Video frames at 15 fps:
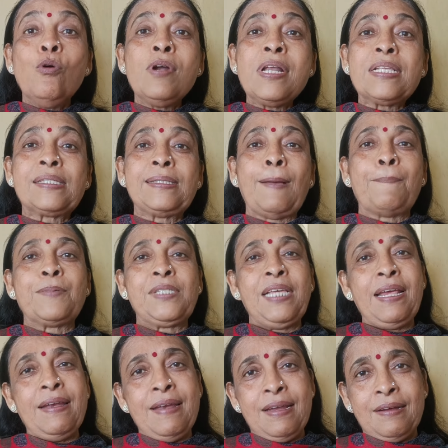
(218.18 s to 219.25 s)
उन सब
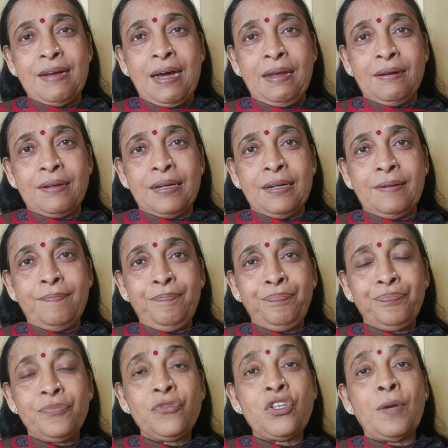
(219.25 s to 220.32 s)
से निकाल कर
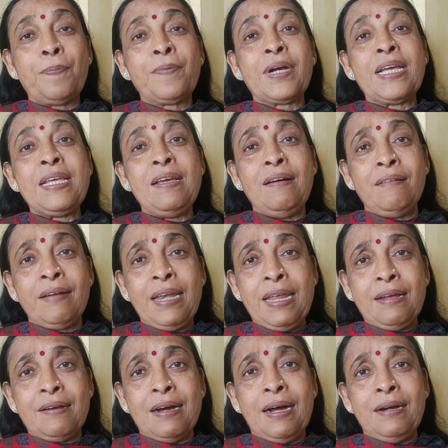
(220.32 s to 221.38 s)
जब कहीं
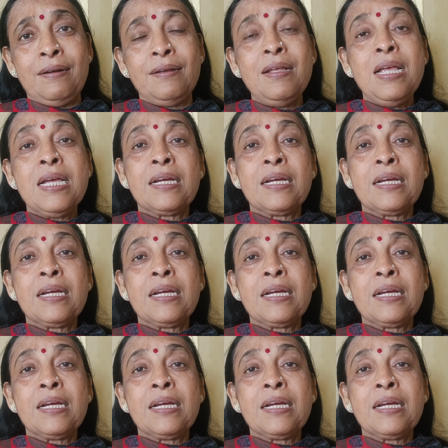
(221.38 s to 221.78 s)
अग्निकांड